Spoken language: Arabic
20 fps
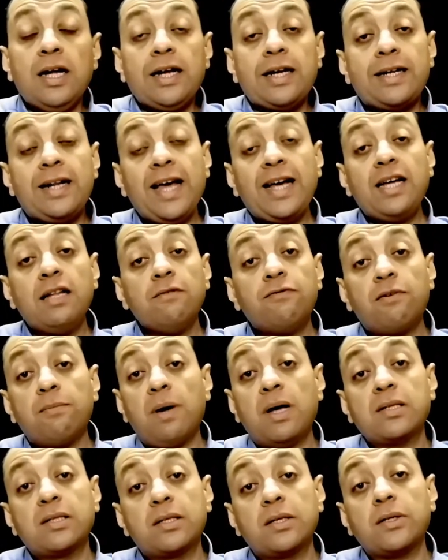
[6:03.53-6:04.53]
لكن في
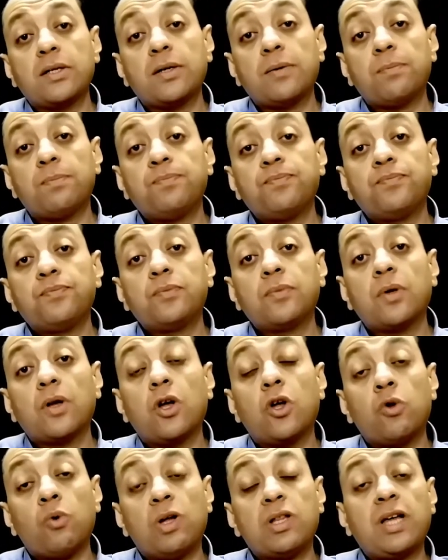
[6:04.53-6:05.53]
مصر
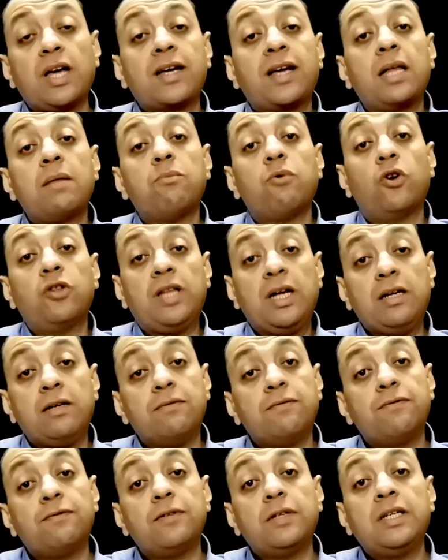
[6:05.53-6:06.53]
الوضع كان
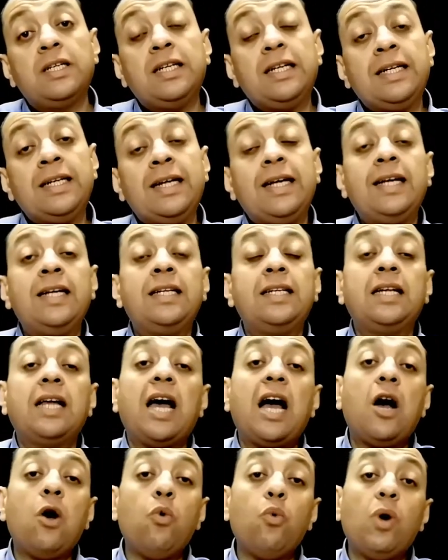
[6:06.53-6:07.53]
مختلف
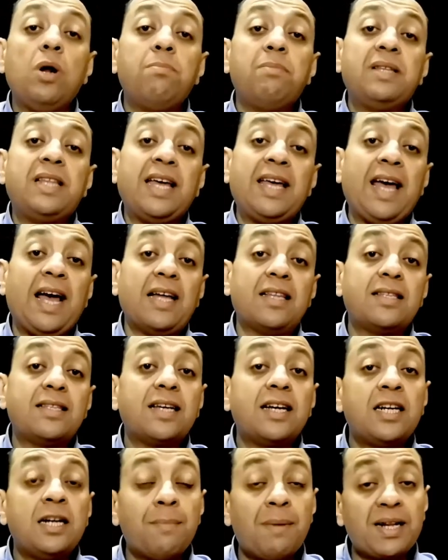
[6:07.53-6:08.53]
لأن أول
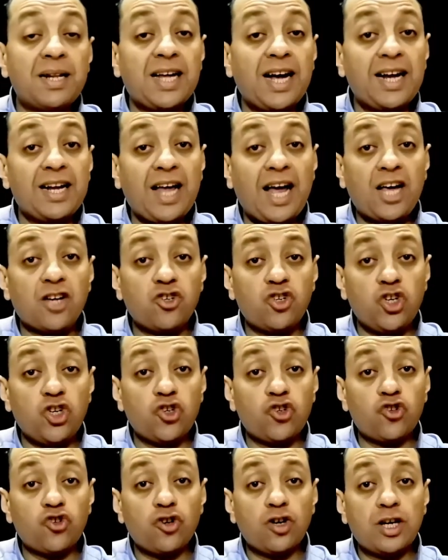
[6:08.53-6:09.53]
بدايات لمنع
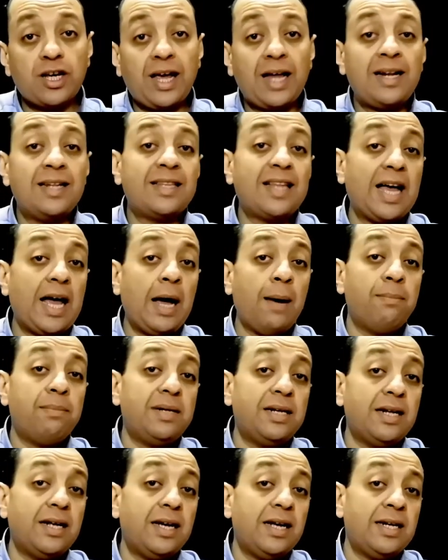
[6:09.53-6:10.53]
الحشيش كانت قبل
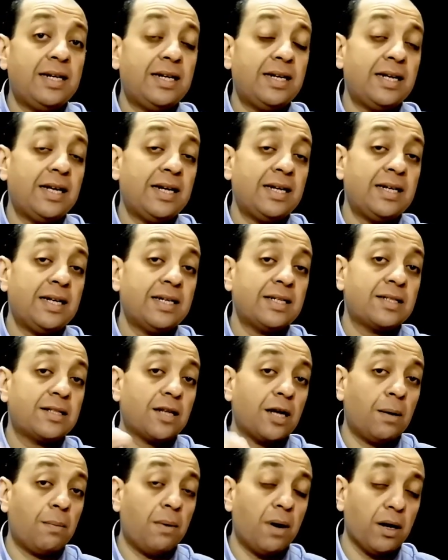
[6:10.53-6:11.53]

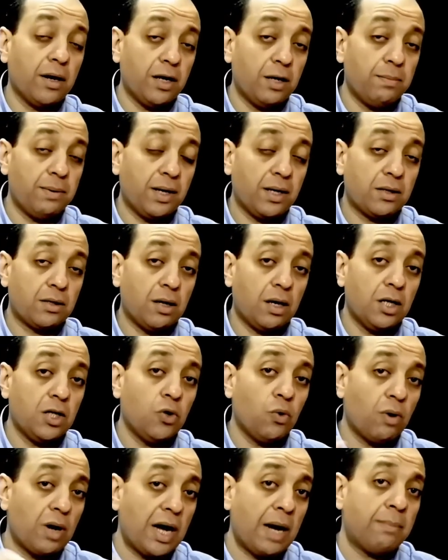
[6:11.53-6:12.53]
الاستعمار
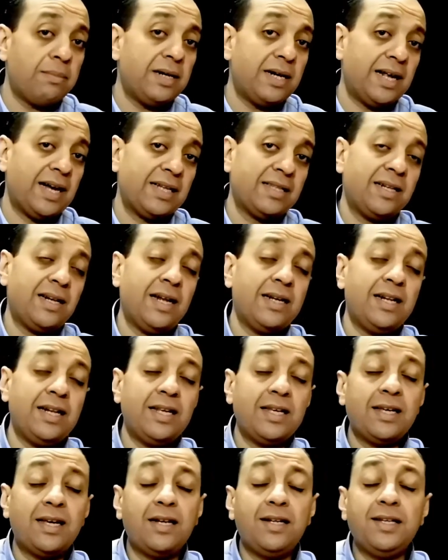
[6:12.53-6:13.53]
البريطاني وقبل الاحتلال
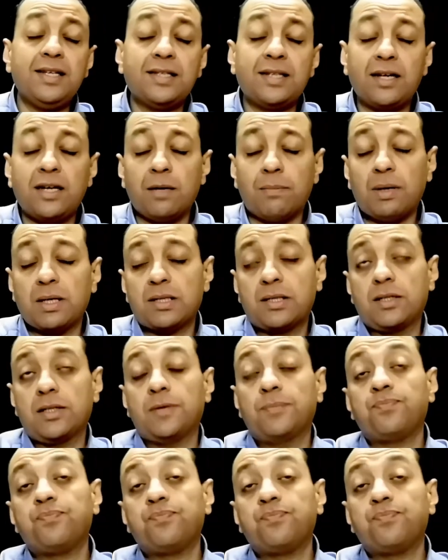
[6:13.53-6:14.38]
الإنجليزي لمصر